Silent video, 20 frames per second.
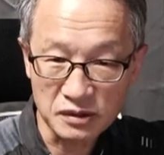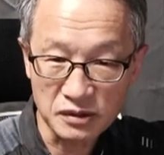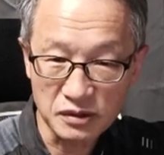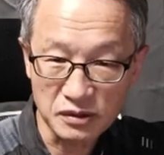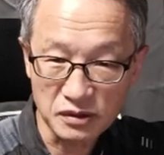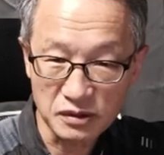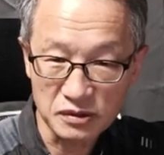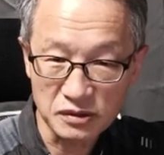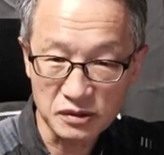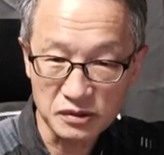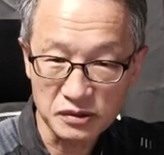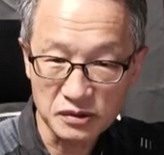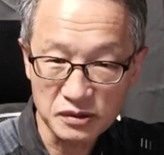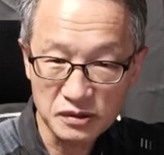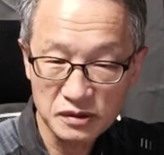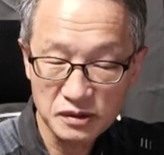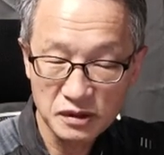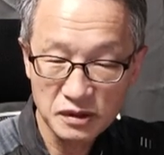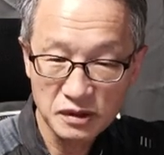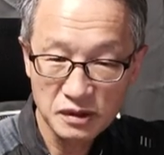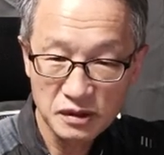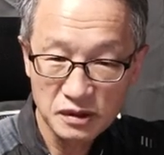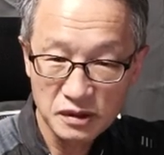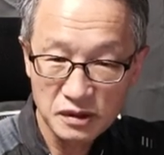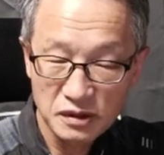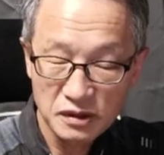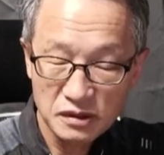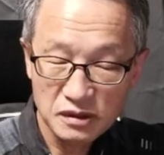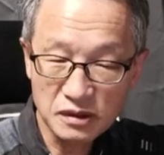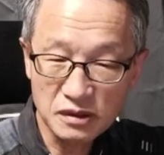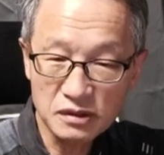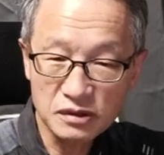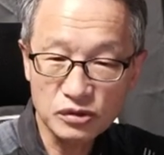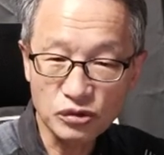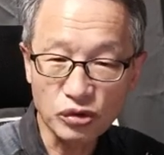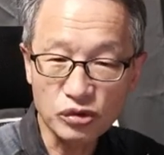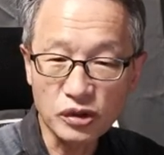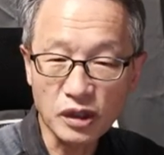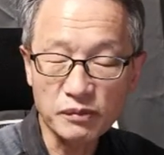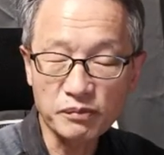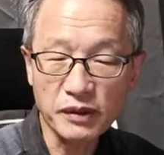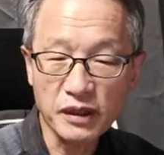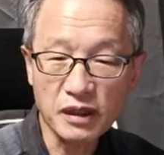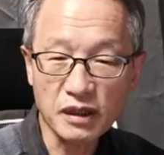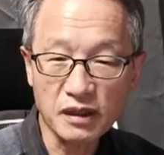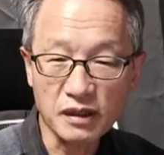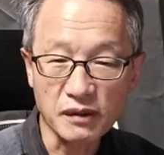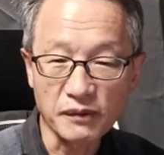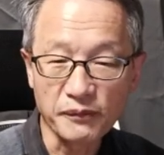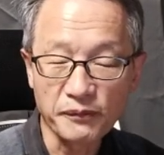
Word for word: 거거든요. 그 돛단배가